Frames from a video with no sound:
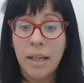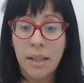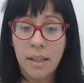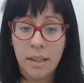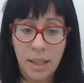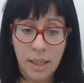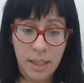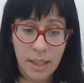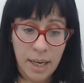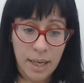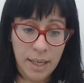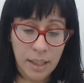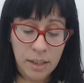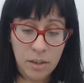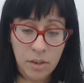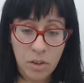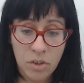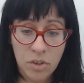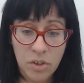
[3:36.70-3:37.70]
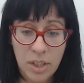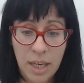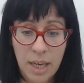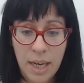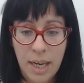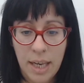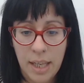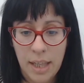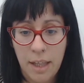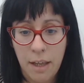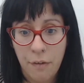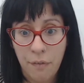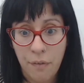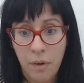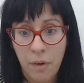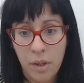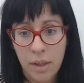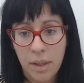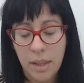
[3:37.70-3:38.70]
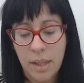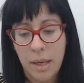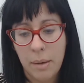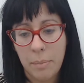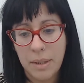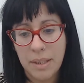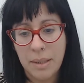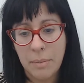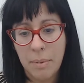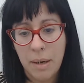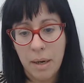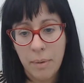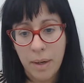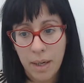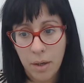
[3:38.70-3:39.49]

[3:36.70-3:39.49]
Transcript: declarándose el default del principal